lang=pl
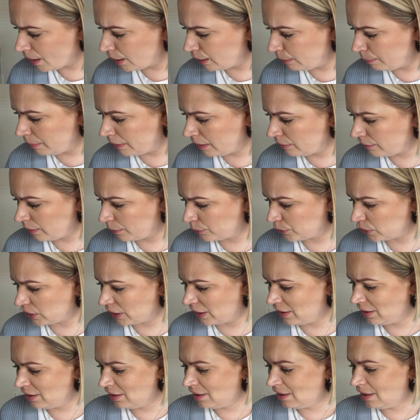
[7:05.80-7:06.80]
I powiem wam,
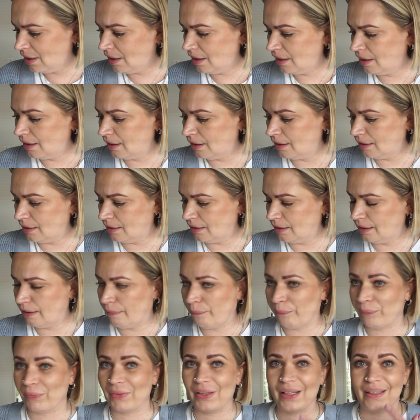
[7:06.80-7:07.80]
że
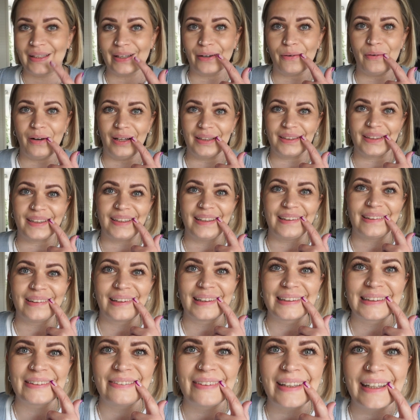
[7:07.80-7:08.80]
te nakładki,
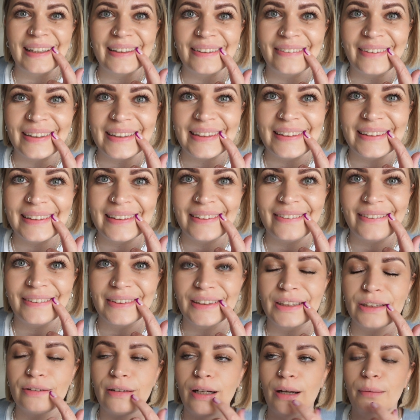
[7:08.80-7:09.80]
które sobie rano właśnie
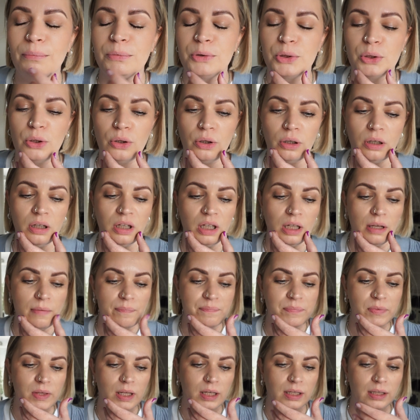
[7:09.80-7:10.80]
założyłam, to
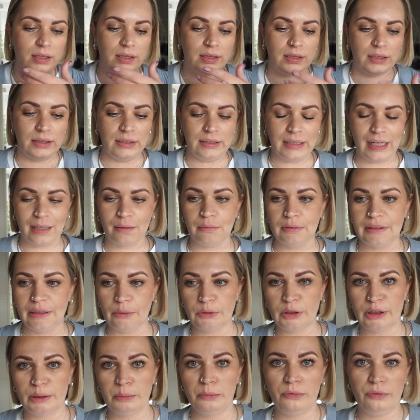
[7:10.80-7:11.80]
e, jak
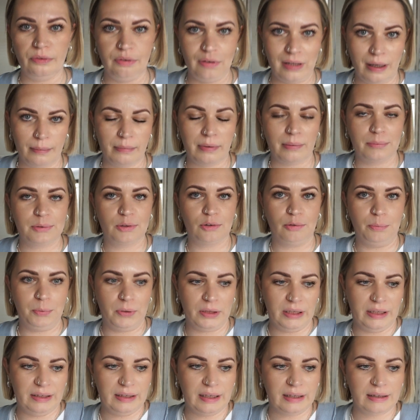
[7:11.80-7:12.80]
cały czas mówiłam Wam
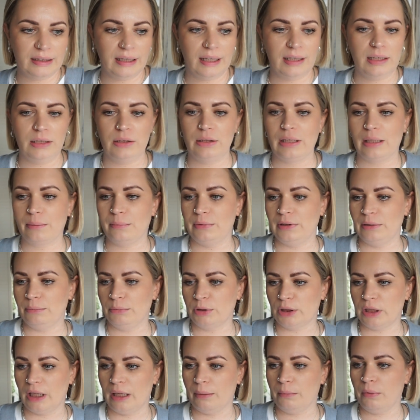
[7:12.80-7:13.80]
skupiona i tak dalej, tak nie
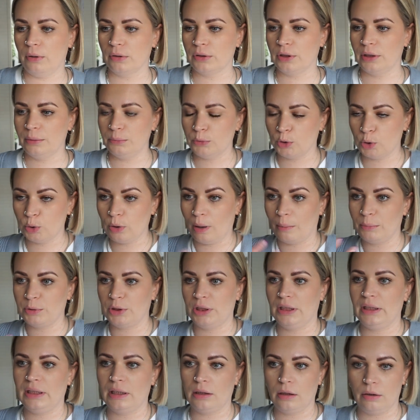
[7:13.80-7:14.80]
myślałam o tym, czułam,
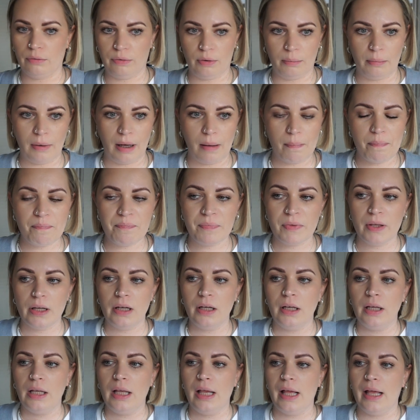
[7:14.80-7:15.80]
że je na nowo mam,
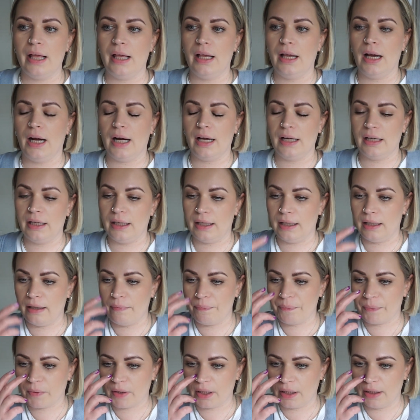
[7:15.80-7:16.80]
e, ale
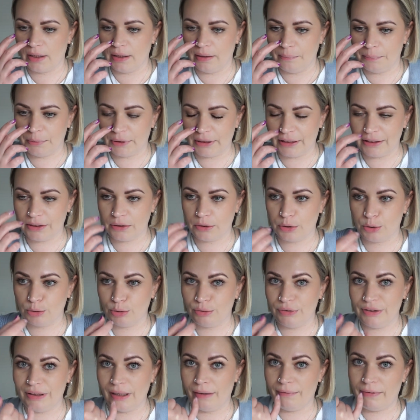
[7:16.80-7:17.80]
e, przez to, że
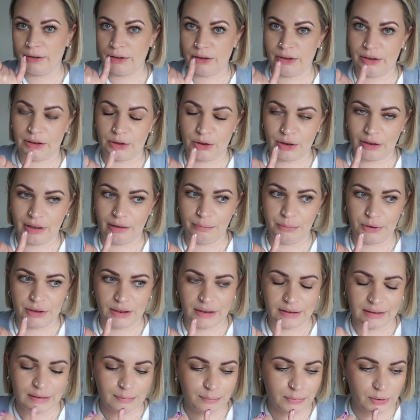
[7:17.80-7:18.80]
już widziałam właśnie, że zaczynają mi
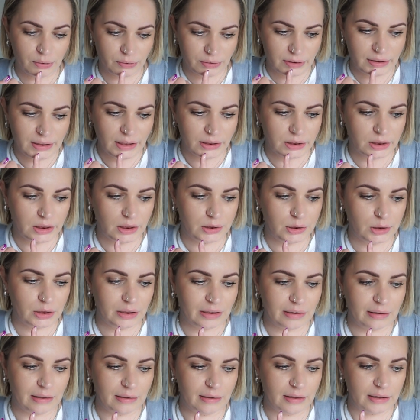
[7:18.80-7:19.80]
się te zęby rozjeżdżać, że
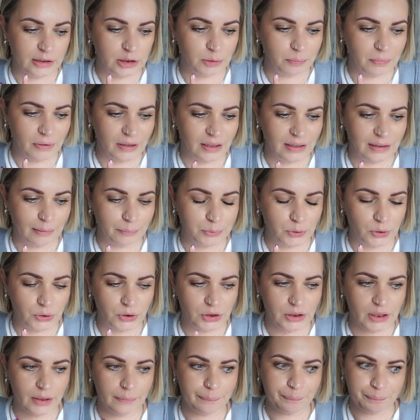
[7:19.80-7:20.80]
ta szpara na
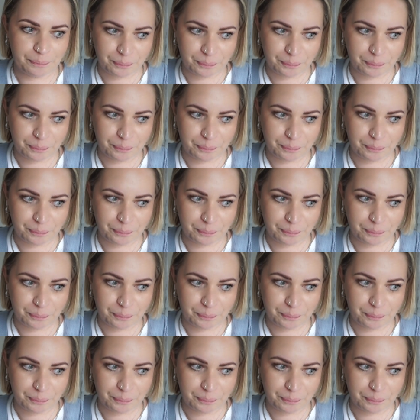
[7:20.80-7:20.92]
przodzie